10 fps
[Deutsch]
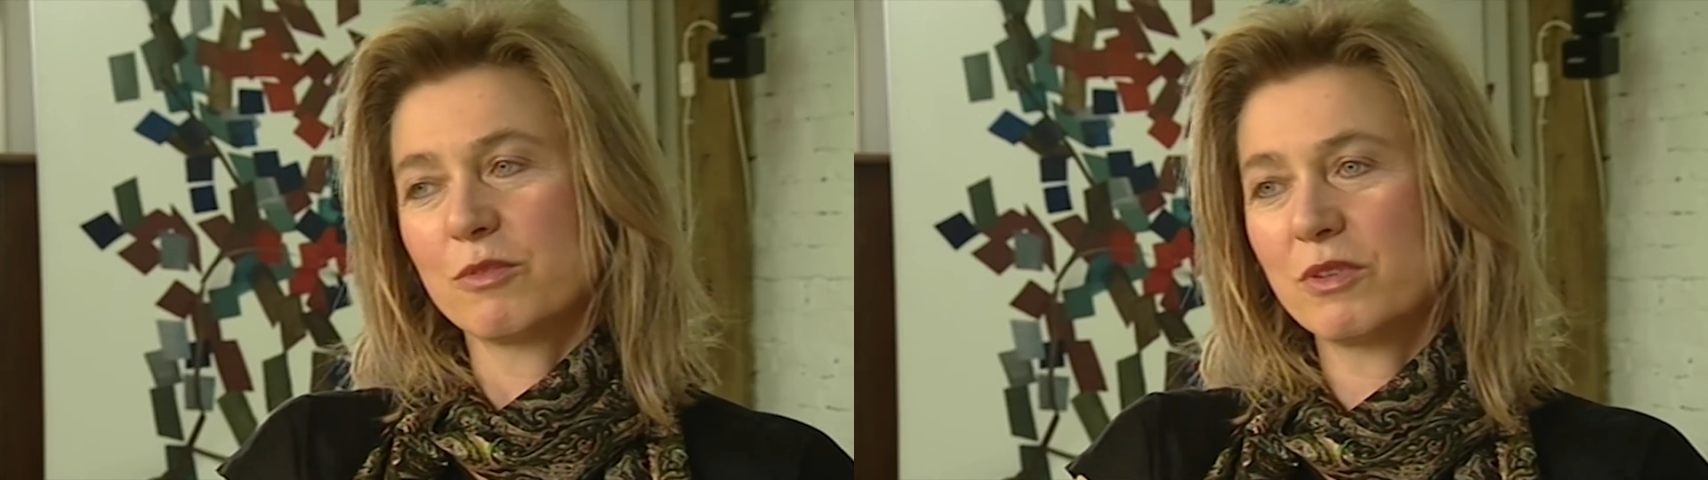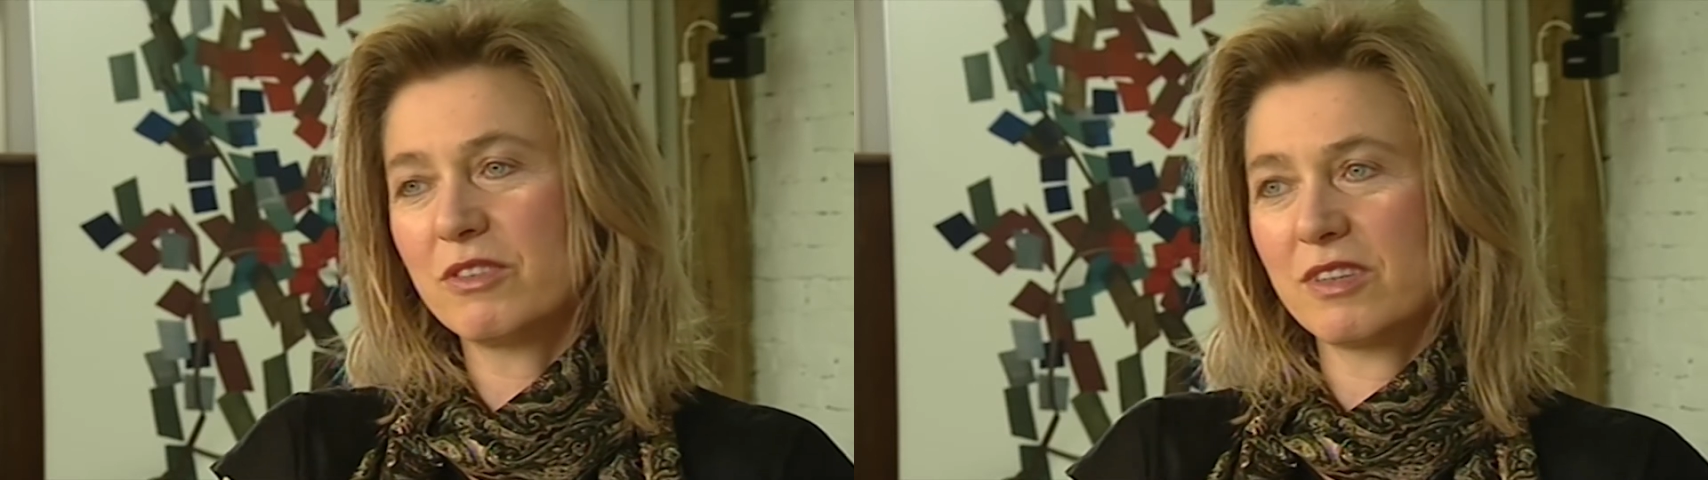
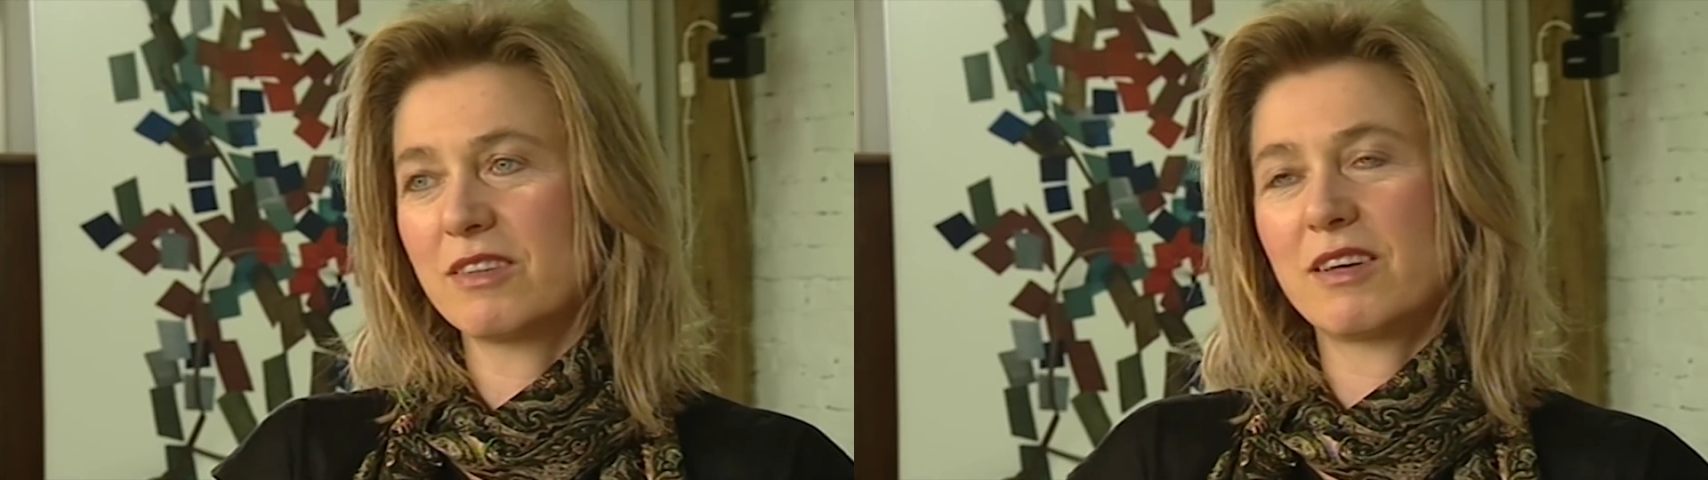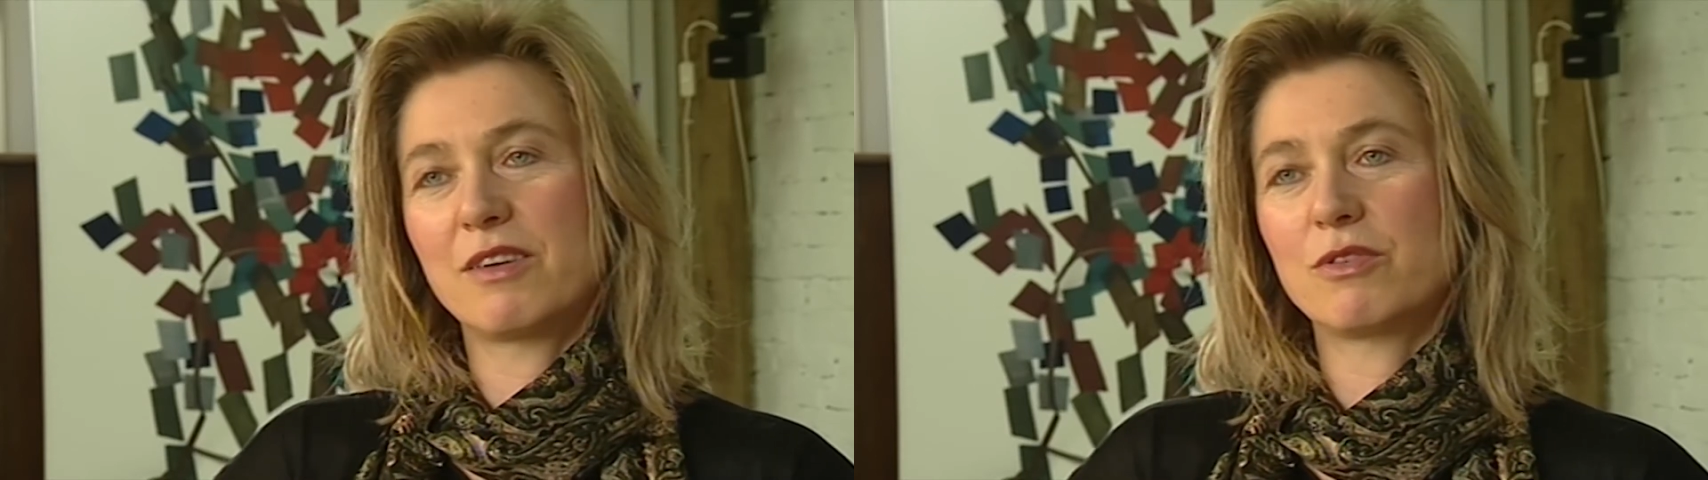dass man sich
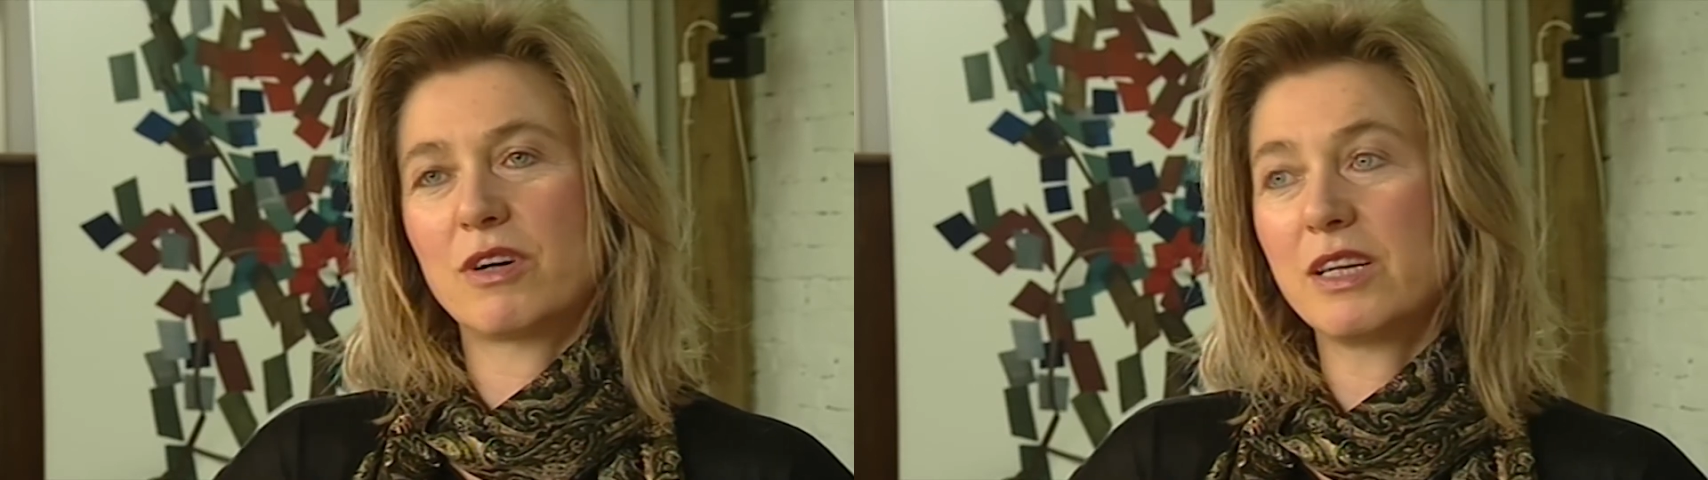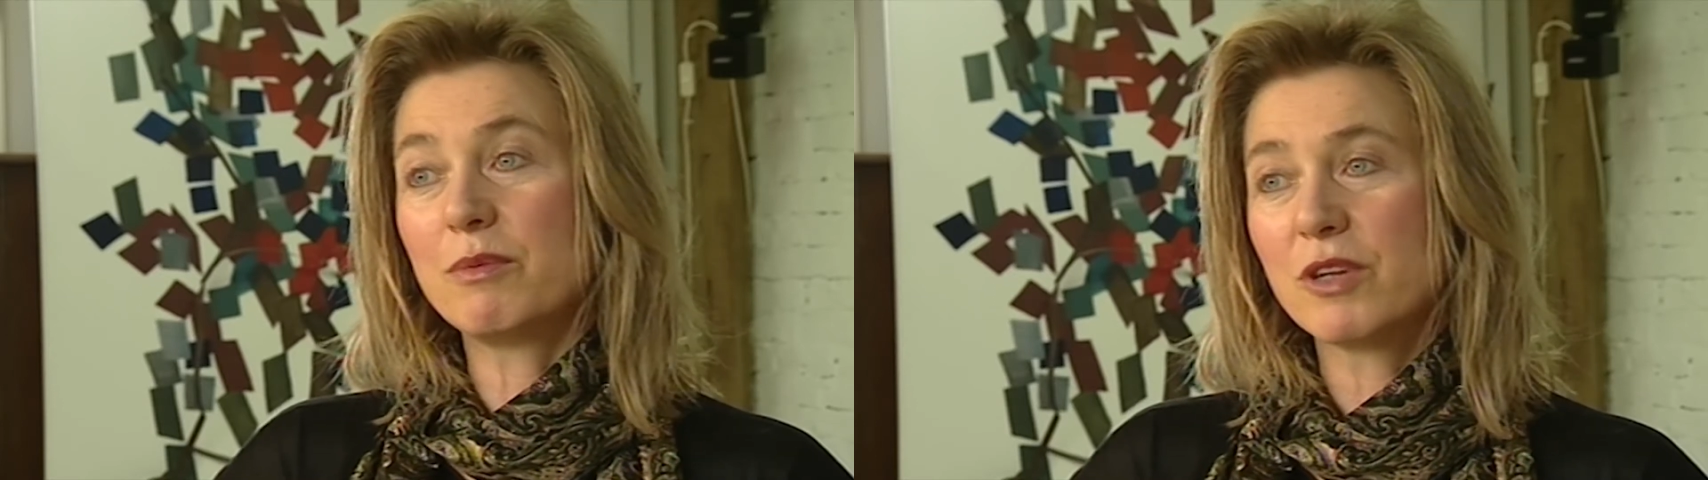das
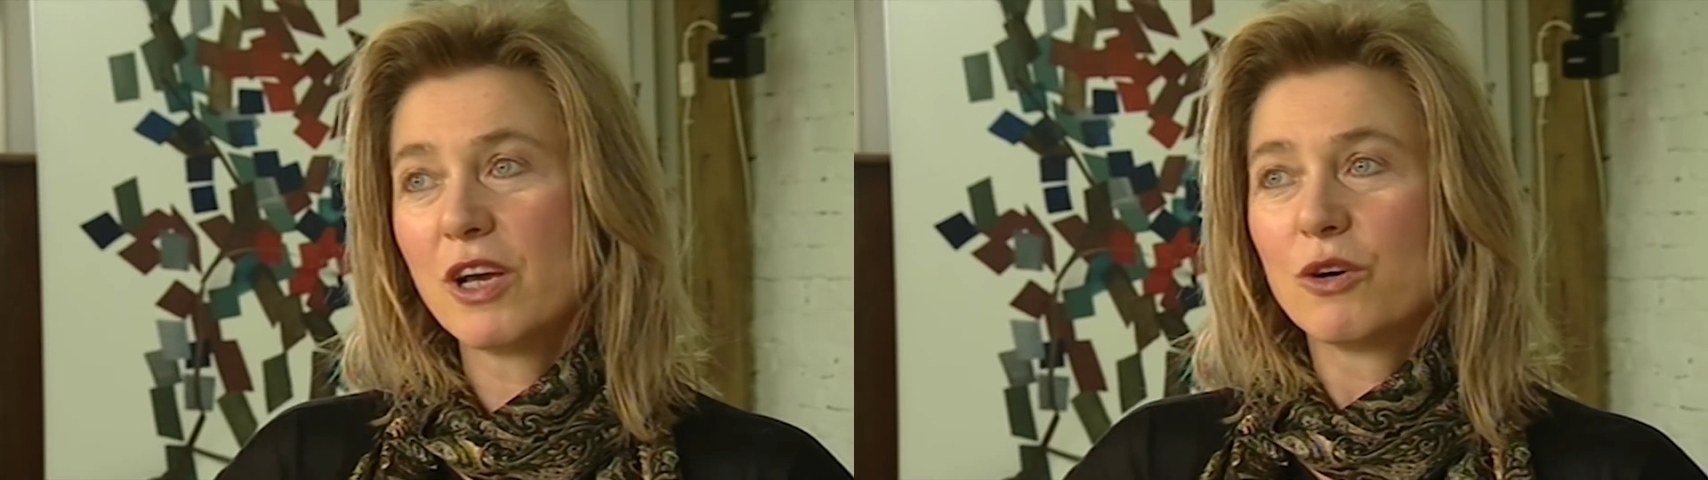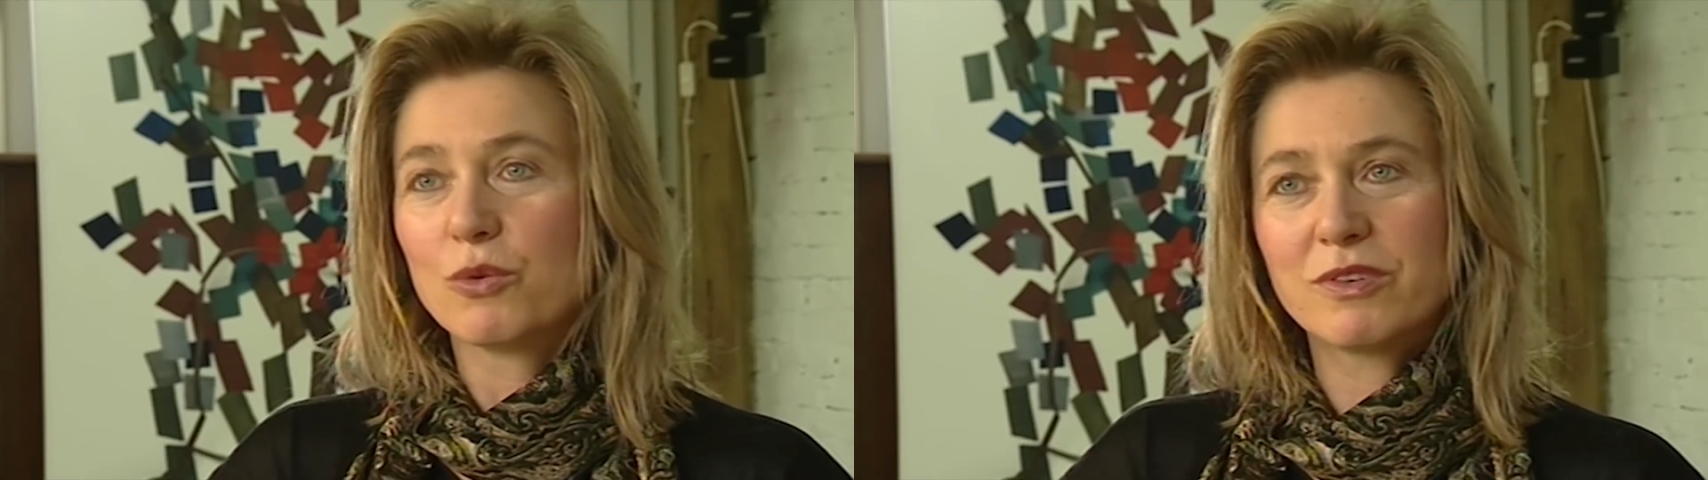einfach nimmt
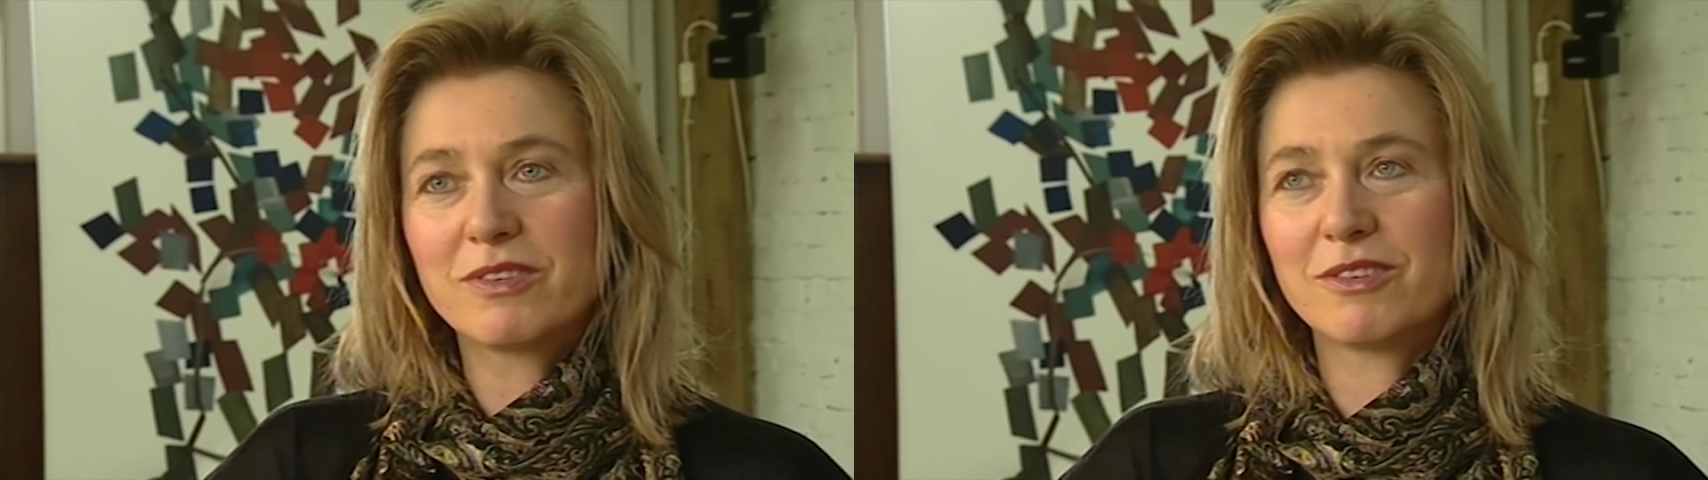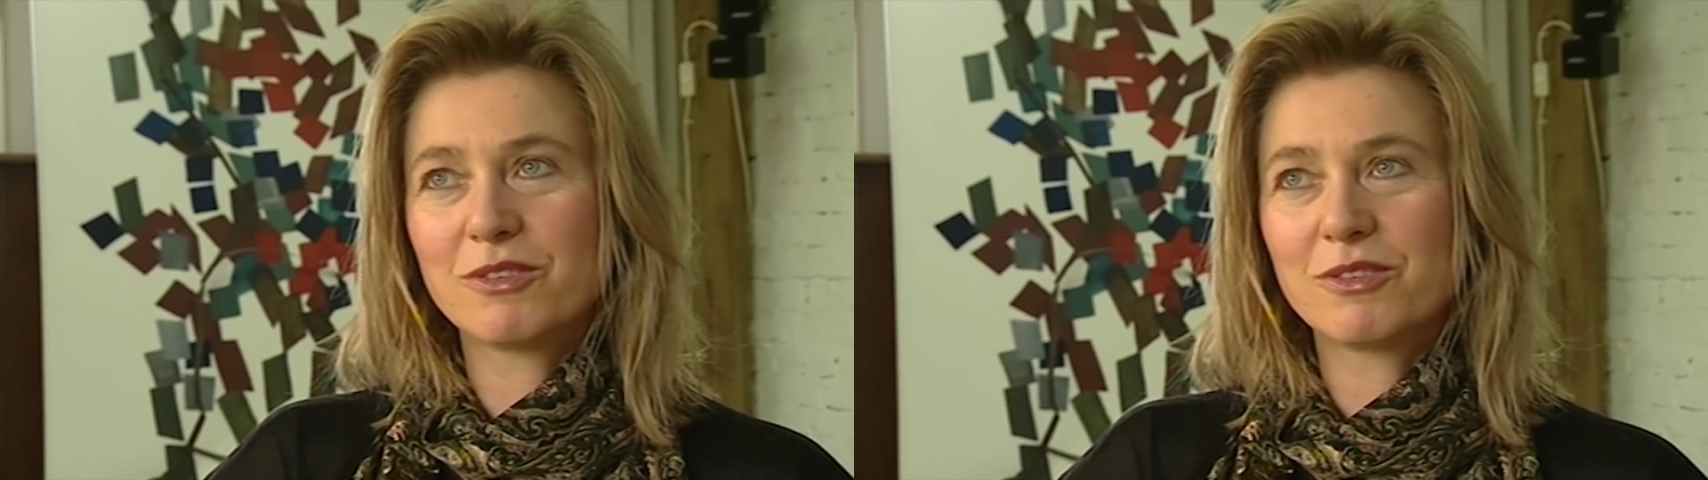und,